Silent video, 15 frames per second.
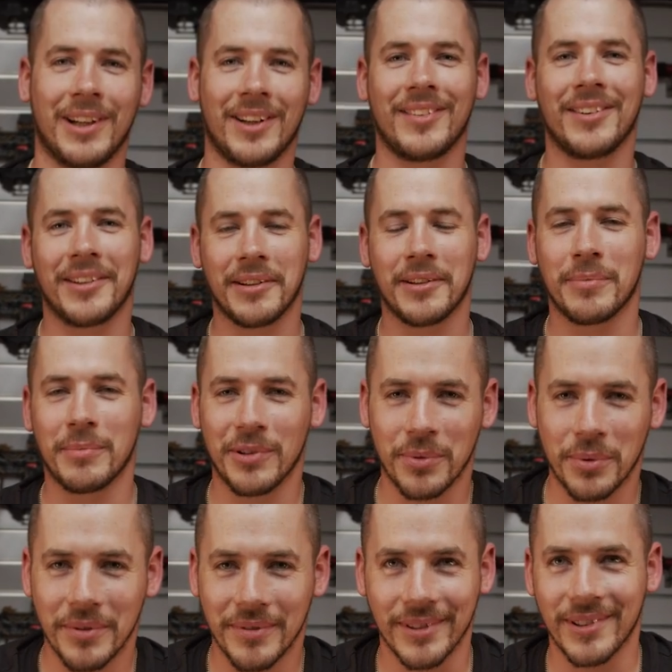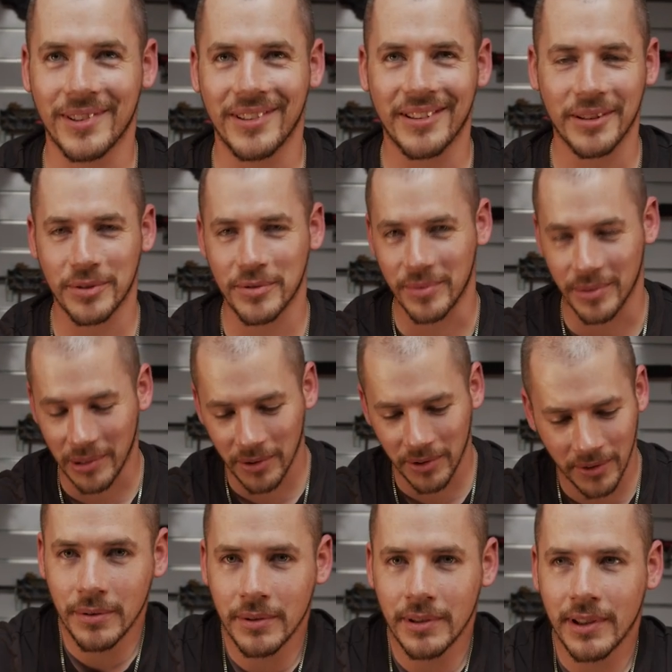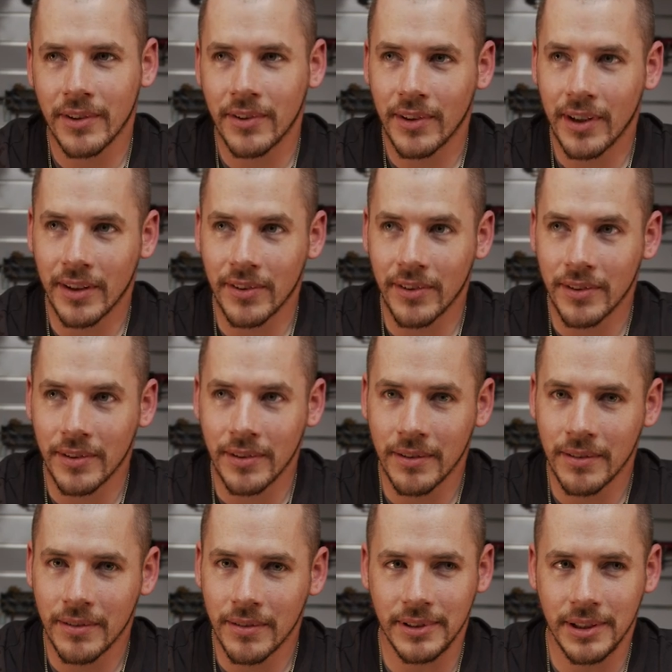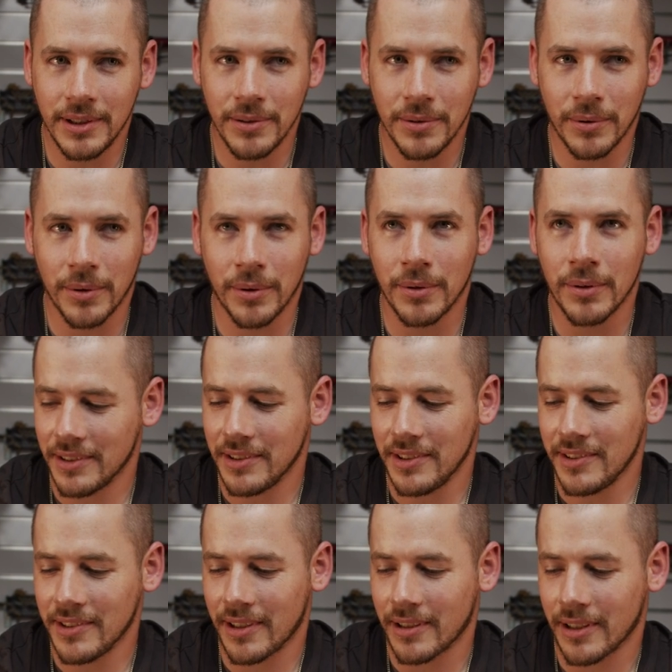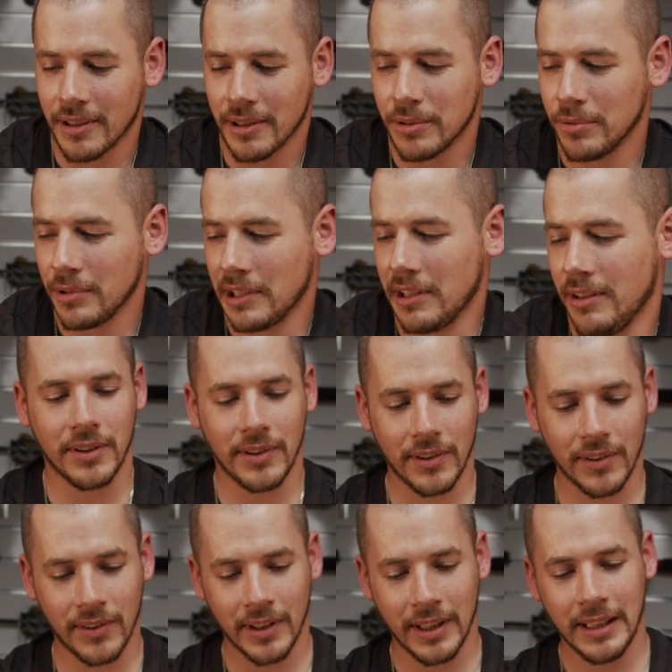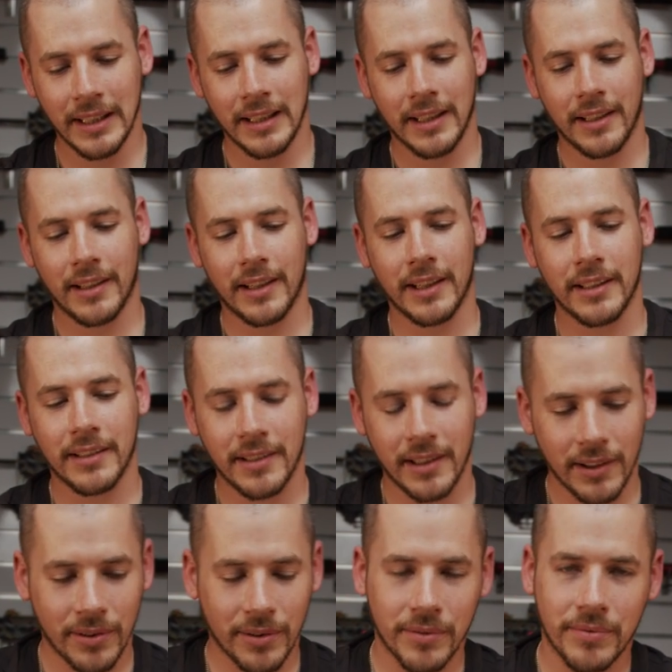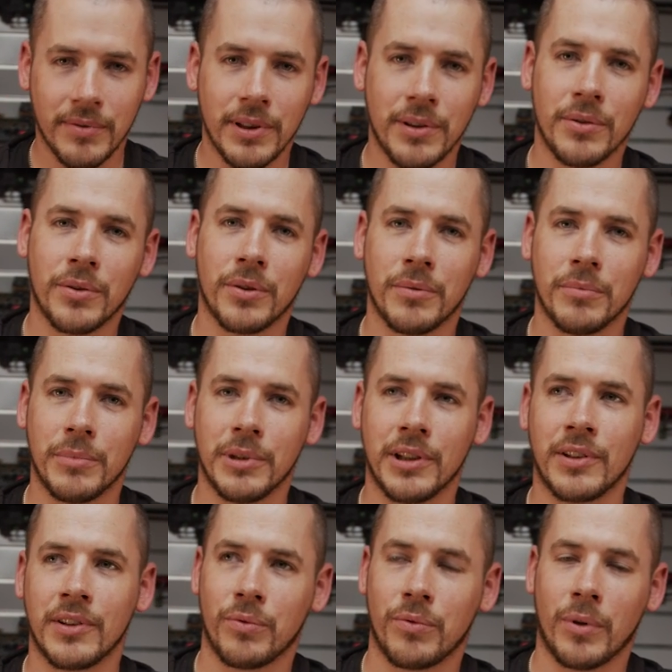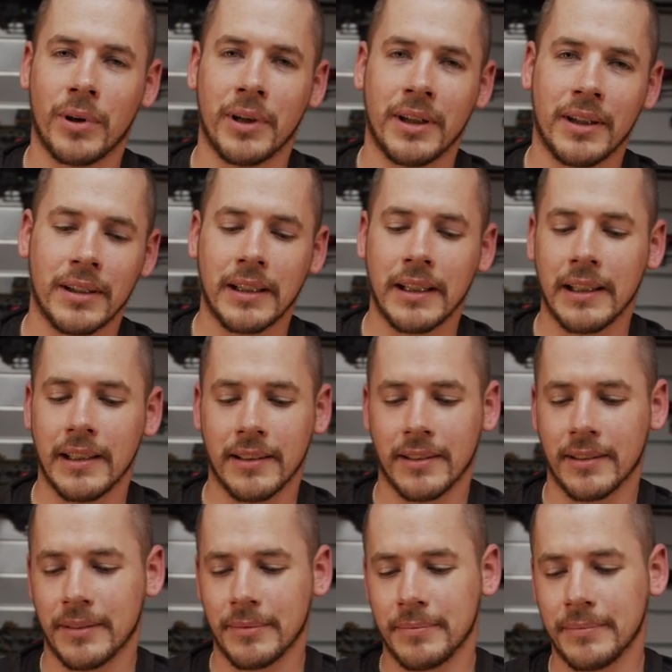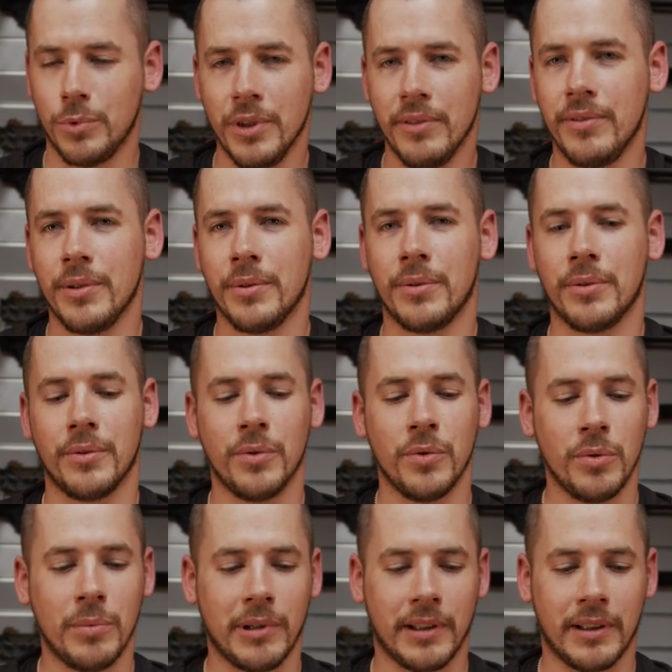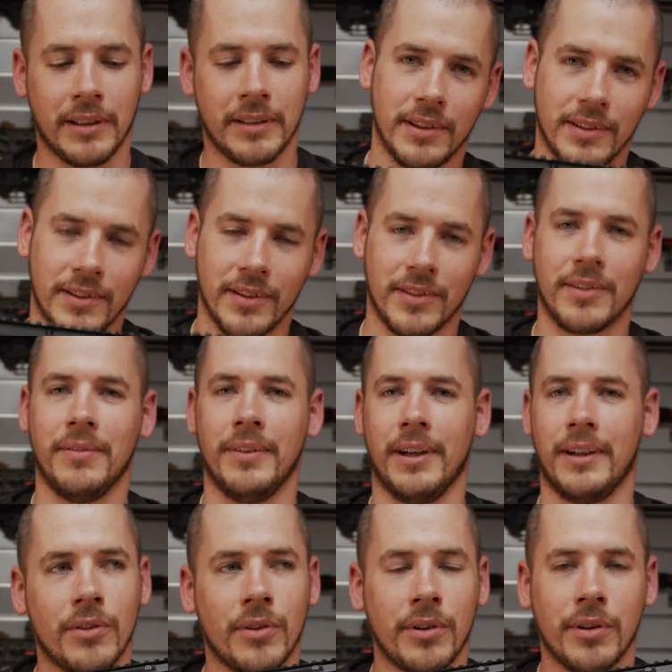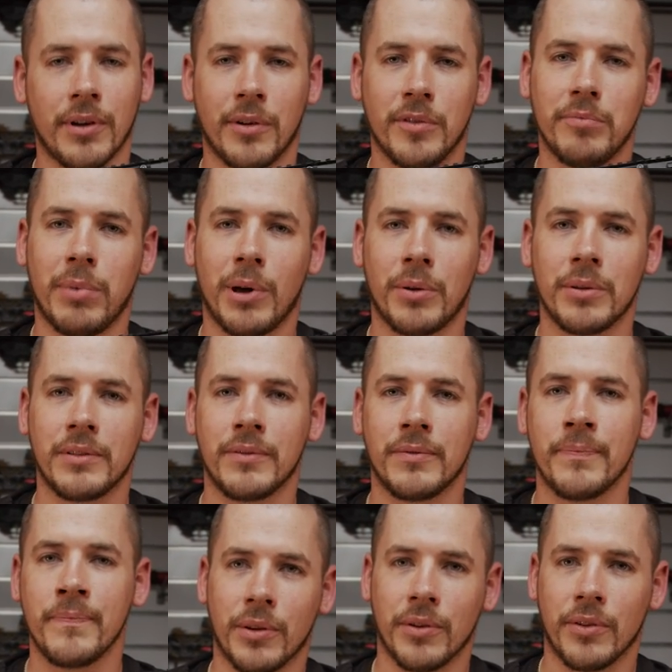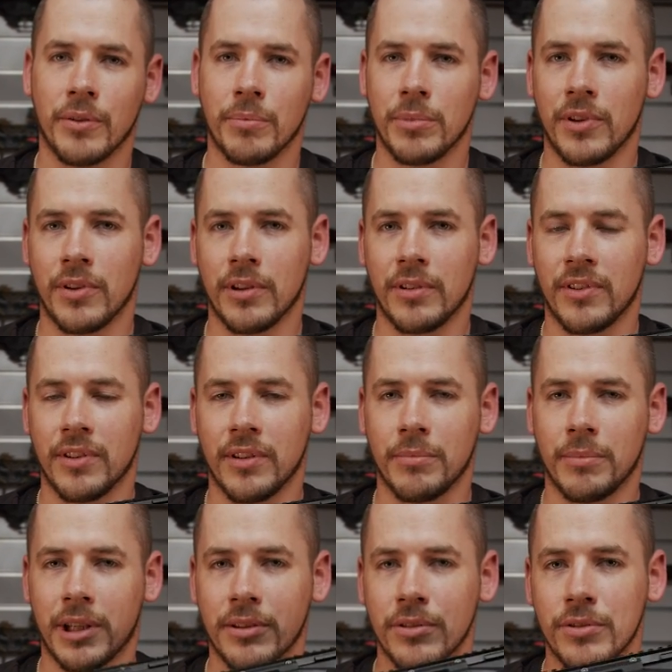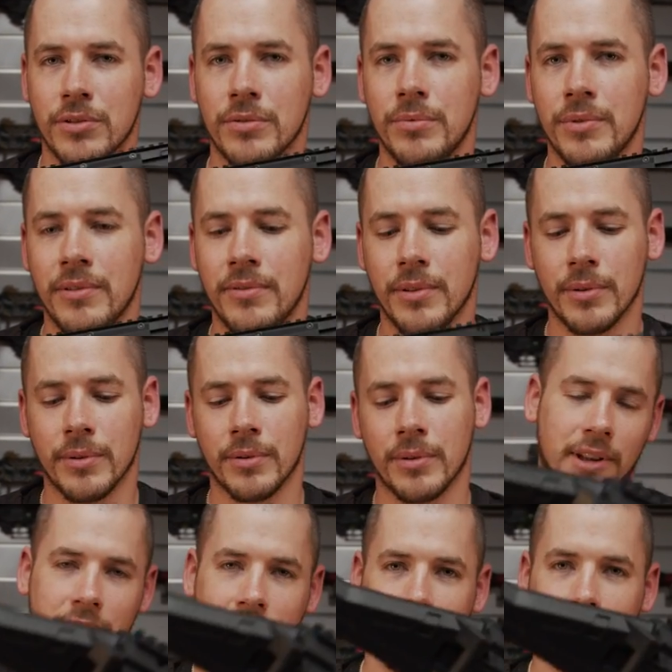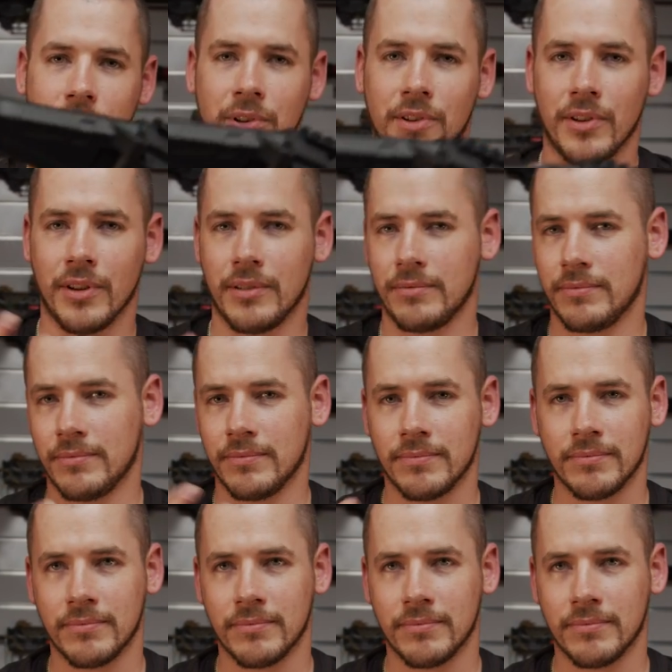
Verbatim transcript: wir lassen das jetzt mal so, weil das sieht ganz cool aus. Und das erste Video in dieser Kategorie. Das ist ein techsoft video mit vorhergehendem Review über dieses Gewehr. Solche Aufbauten aus so ein bisschen cinematischen Review, dann so ein bisschen